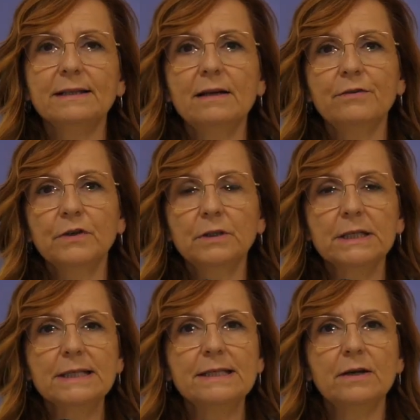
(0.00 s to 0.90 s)
della
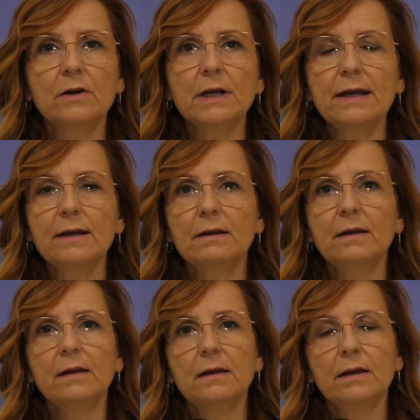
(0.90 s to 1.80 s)
fondazione è
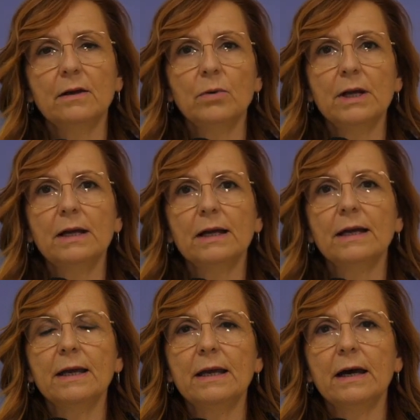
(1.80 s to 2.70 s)
è quella
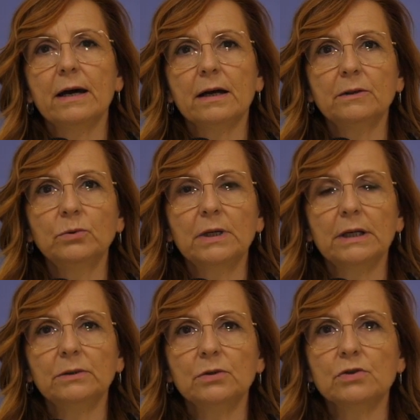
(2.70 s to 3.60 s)
che ha
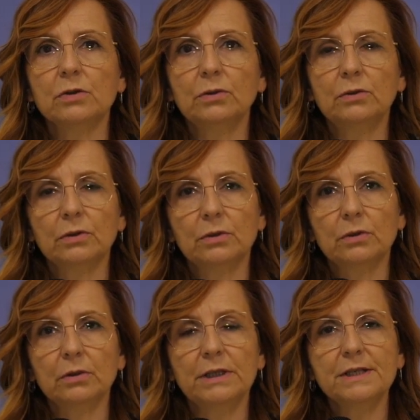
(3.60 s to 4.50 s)
radunato
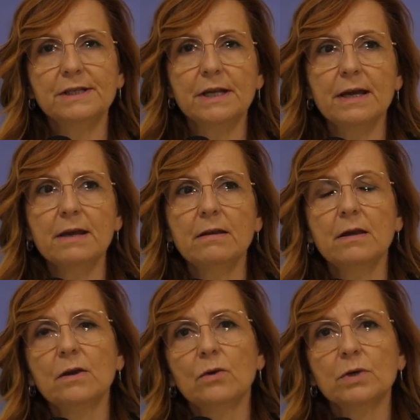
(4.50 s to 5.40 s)
sotto di sé
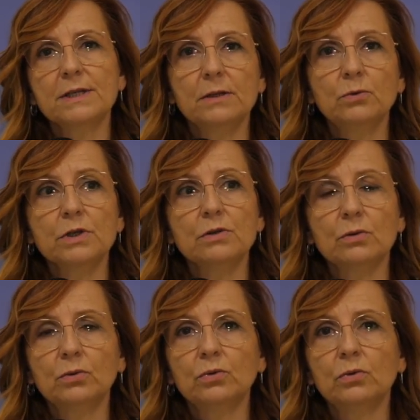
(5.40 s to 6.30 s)
queste due
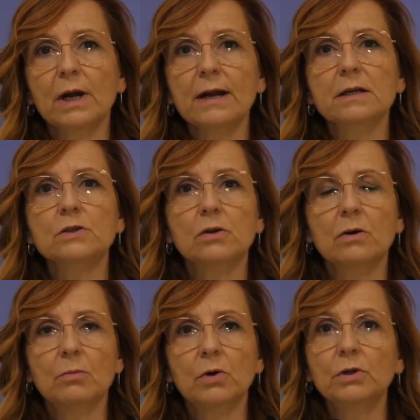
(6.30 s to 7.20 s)
strutture che
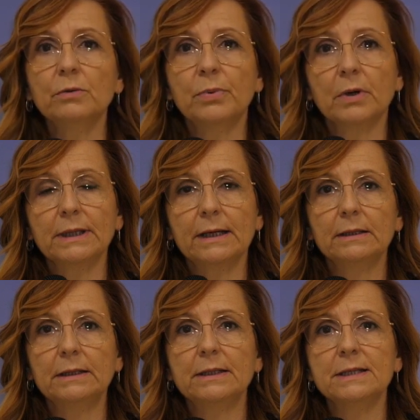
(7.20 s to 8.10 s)
sono molto
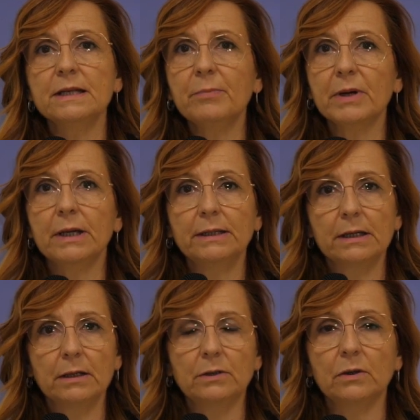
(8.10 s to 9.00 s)
importanti sia per il
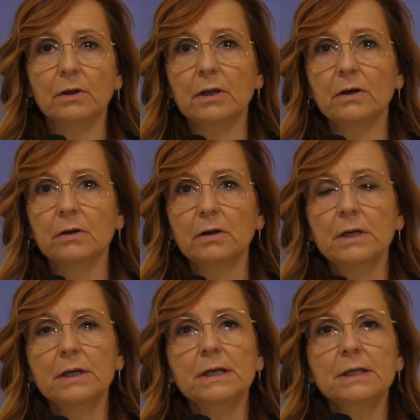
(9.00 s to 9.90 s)
territorio
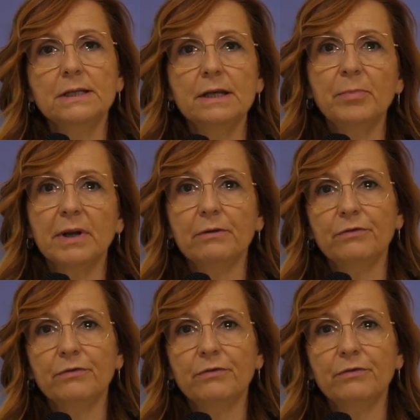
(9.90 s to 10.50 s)
sia per le